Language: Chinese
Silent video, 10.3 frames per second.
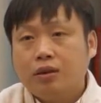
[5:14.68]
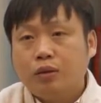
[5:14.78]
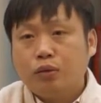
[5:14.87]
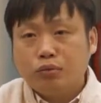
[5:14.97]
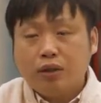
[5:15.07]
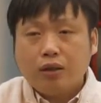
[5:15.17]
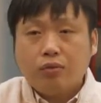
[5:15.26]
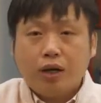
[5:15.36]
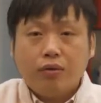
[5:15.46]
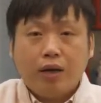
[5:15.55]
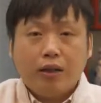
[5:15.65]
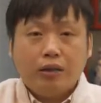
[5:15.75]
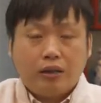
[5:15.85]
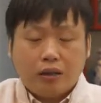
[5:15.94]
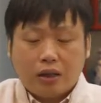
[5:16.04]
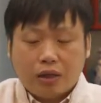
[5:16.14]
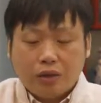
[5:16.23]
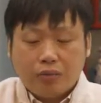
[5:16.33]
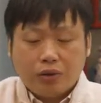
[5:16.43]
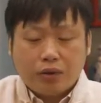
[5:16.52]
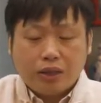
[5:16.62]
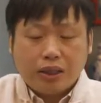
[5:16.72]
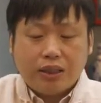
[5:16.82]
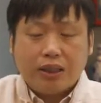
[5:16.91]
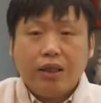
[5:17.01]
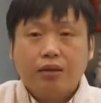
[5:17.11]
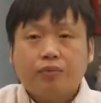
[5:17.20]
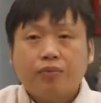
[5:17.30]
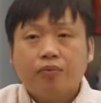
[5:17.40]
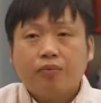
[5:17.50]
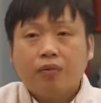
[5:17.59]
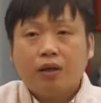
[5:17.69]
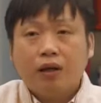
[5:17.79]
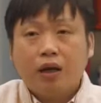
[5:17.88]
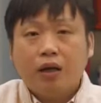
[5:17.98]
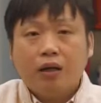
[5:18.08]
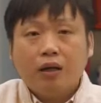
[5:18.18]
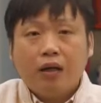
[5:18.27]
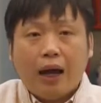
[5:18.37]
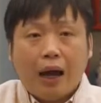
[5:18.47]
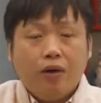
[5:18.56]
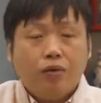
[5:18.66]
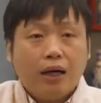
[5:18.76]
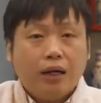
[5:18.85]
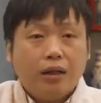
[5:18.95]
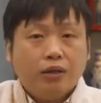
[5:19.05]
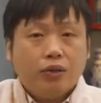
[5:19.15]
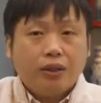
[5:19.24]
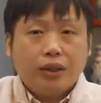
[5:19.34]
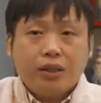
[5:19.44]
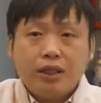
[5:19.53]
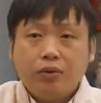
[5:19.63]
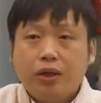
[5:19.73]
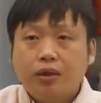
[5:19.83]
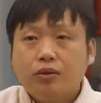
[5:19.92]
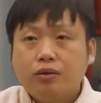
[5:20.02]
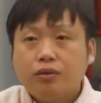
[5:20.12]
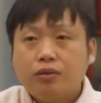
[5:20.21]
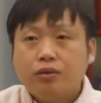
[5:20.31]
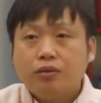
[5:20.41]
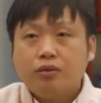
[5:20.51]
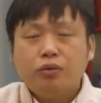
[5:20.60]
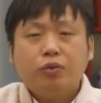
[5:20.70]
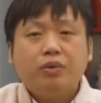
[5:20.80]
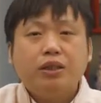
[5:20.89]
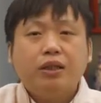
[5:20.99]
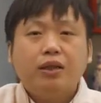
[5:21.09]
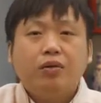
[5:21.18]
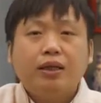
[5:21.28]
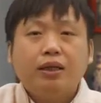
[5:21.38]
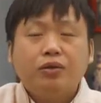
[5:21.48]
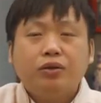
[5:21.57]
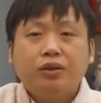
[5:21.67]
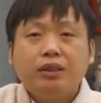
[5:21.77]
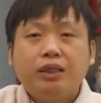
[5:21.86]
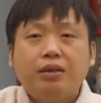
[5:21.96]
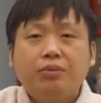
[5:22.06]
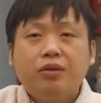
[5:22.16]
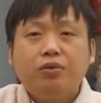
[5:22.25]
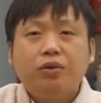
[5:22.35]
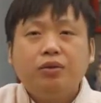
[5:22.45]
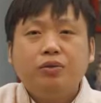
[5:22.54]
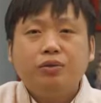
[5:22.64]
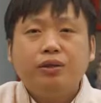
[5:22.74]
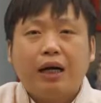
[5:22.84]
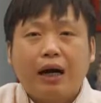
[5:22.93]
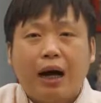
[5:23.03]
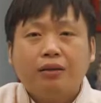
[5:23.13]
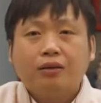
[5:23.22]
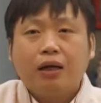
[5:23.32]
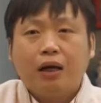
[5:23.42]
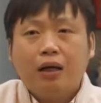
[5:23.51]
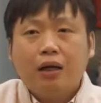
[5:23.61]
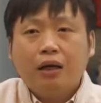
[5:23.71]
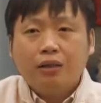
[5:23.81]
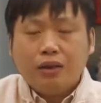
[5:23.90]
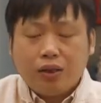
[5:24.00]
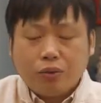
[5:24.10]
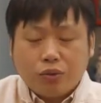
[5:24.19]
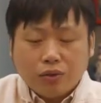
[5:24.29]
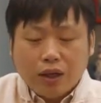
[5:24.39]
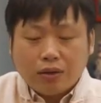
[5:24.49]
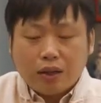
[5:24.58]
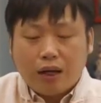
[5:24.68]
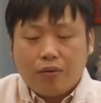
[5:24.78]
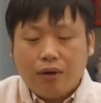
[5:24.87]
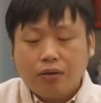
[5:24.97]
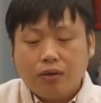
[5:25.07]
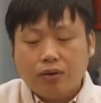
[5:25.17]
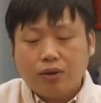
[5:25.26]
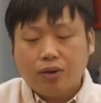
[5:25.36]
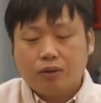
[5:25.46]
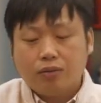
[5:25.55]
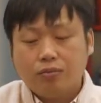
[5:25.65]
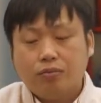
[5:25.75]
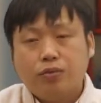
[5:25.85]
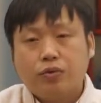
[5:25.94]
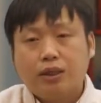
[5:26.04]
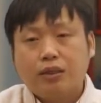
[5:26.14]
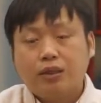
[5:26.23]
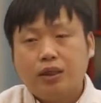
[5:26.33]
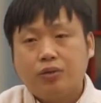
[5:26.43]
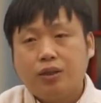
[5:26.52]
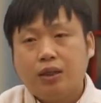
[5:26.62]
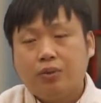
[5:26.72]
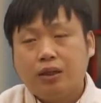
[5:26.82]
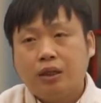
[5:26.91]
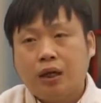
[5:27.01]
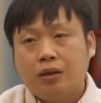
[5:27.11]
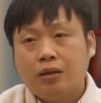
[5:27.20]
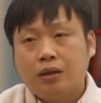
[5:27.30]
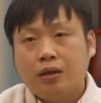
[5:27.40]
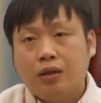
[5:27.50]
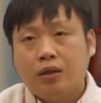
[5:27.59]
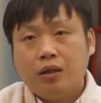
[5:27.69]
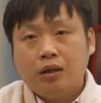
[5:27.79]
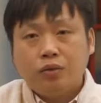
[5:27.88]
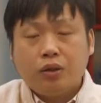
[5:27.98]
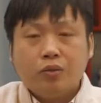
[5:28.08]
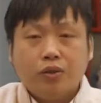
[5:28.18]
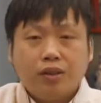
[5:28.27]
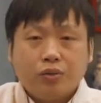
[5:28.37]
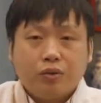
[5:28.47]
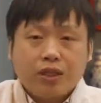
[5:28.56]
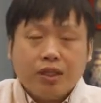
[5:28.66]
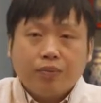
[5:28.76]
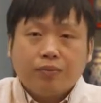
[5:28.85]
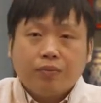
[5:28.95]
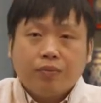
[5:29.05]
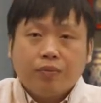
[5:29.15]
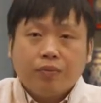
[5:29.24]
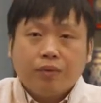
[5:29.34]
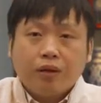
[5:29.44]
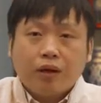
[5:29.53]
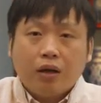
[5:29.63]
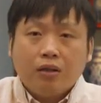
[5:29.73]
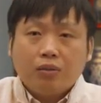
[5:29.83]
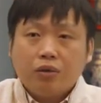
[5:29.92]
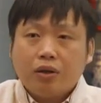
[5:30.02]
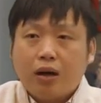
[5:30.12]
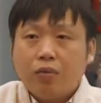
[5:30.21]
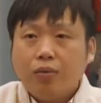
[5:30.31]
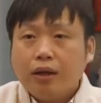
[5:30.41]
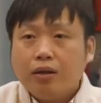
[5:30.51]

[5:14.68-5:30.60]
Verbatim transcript: 主要的官员，你至少你比如说这个县令啊，还有呢就是这个县尉，我们今天的话讲就是县里面的公安局局长啊，这些重要的岗位都是由中央直接去任命的。全国这么多县，这么多岗位。